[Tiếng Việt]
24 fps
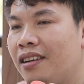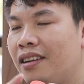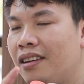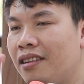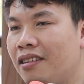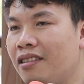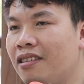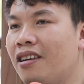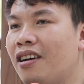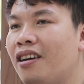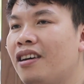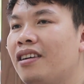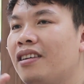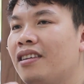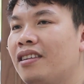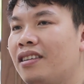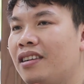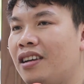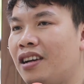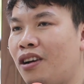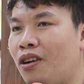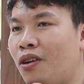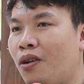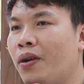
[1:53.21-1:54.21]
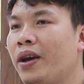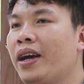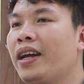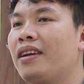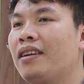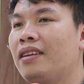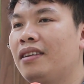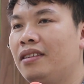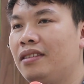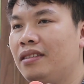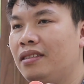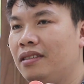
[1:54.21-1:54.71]
thường là loét
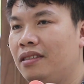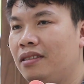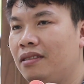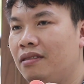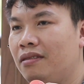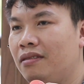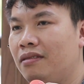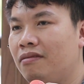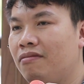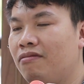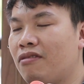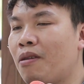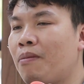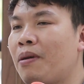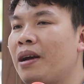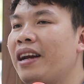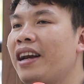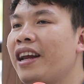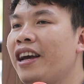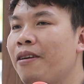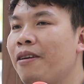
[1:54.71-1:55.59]
vào ban